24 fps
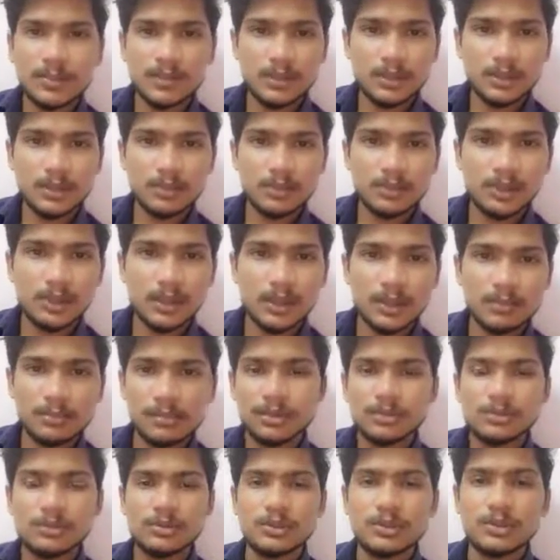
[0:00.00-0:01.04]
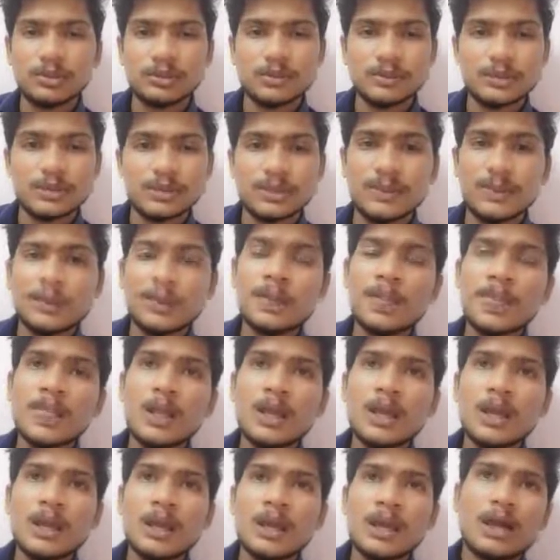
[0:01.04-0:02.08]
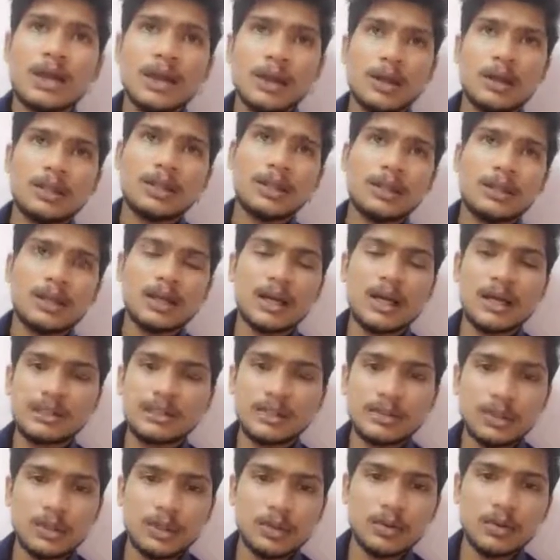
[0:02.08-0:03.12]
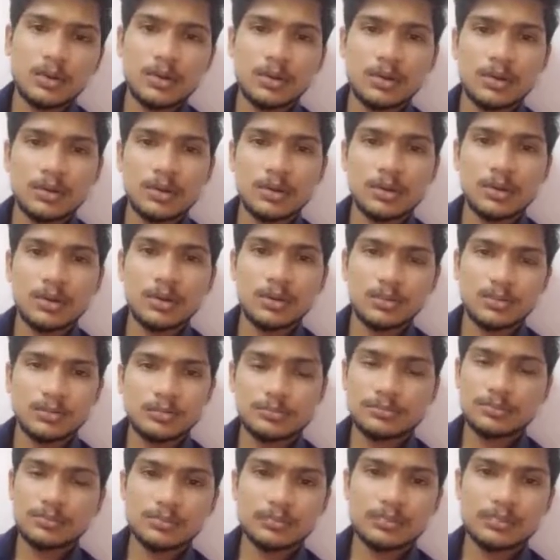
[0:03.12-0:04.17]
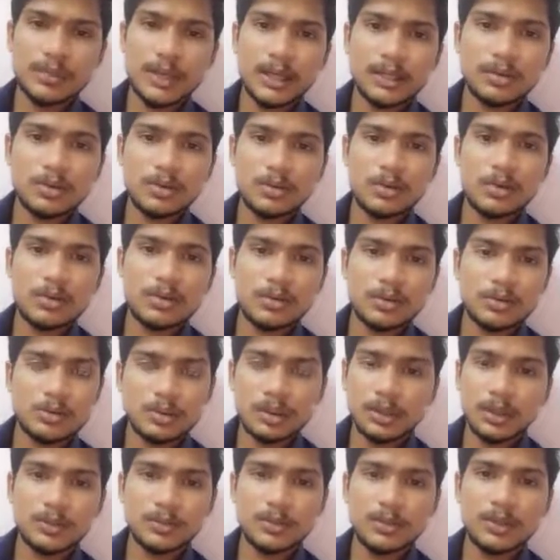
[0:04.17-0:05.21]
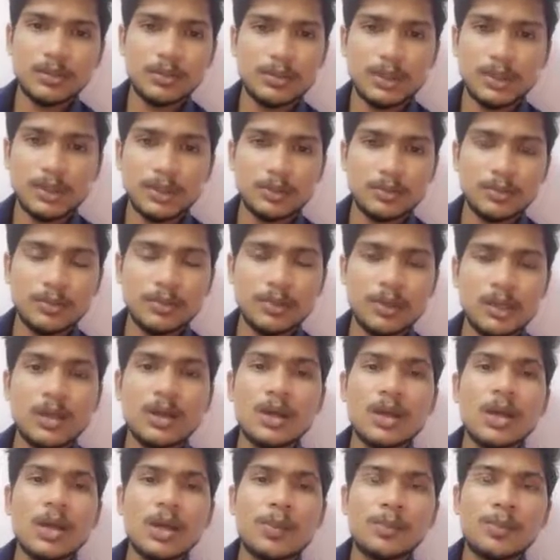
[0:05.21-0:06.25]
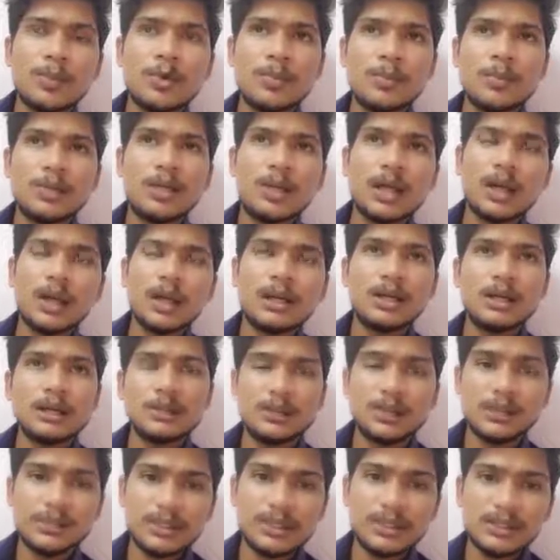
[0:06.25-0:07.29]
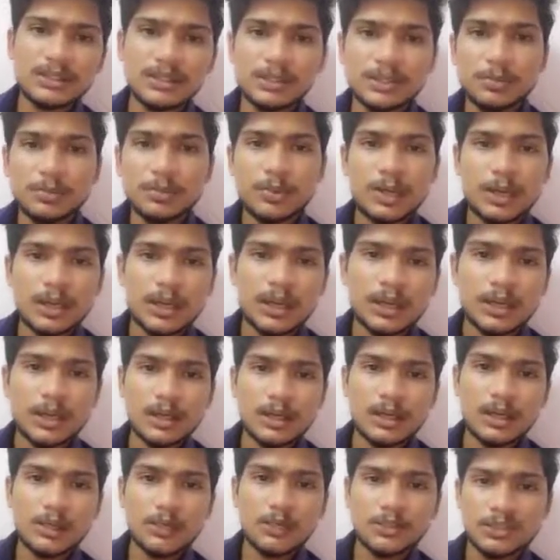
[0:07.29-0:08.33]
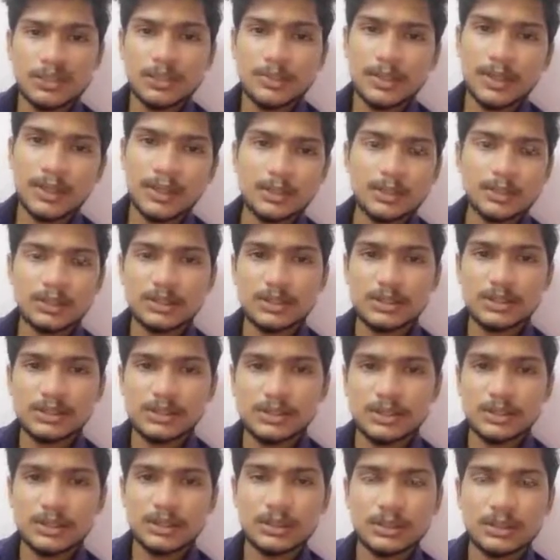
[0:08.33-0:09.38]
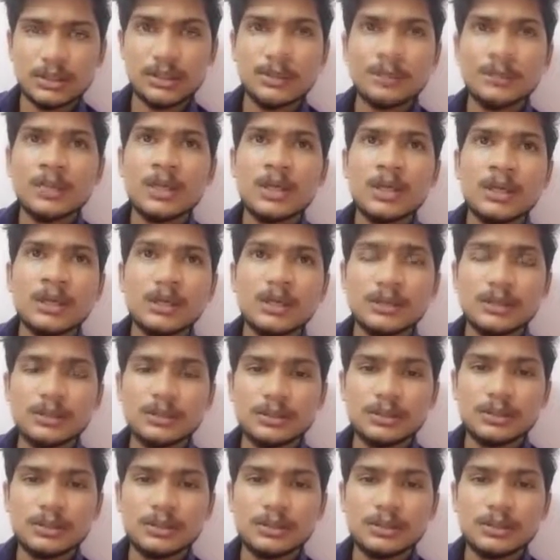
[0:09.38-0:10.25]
வாங்கி கொடுக்கலாம் அப்படின்னு சொல்லி யோசிச்சுட்டு அந்த காசு எடுக்க ஒரு பேங்க்குக்கோ அந்த மாதிரி ஒரு இடத்துக்கு போவான் போகும்போது அங்கே ரெண்டு பேர் பேசிகிட்டு இருப்பாங்க நம்ம ஜப்பானிஷ் இது